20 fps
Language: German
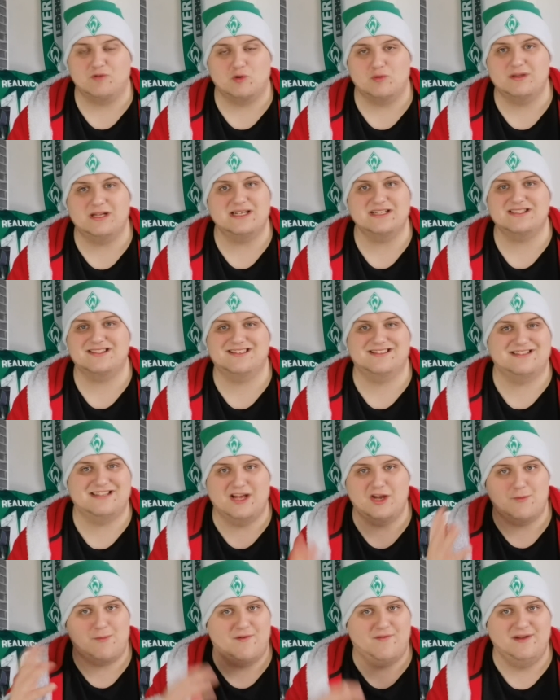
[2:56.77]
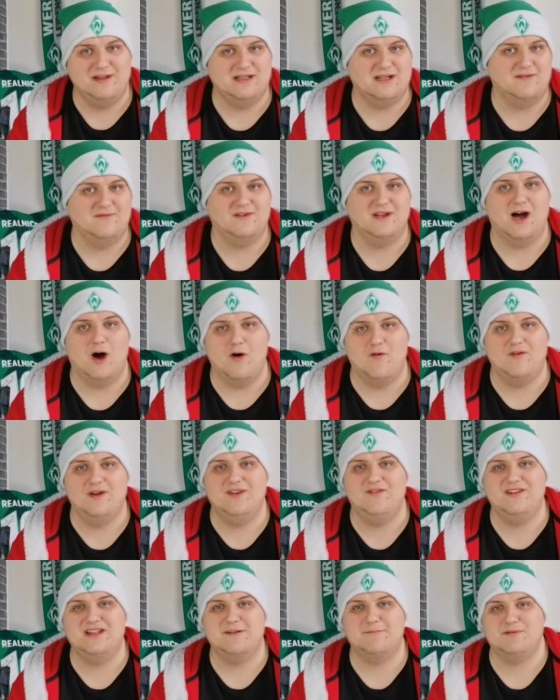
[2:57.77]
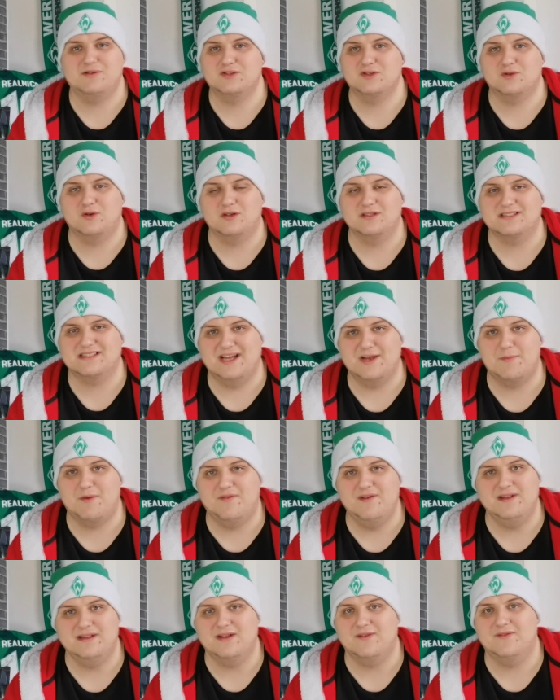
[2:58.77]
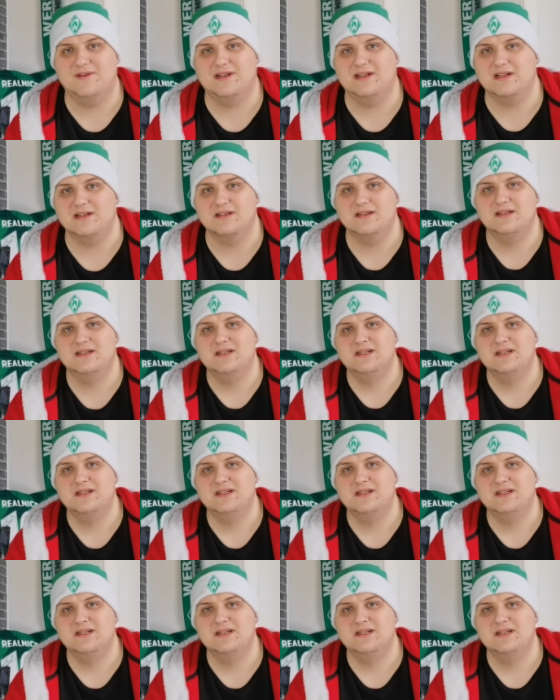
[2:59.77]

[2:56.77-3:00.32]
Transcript: Und das, da überwintern wir. Auch wenn die Winterpause kurz, da überwintern wir dann.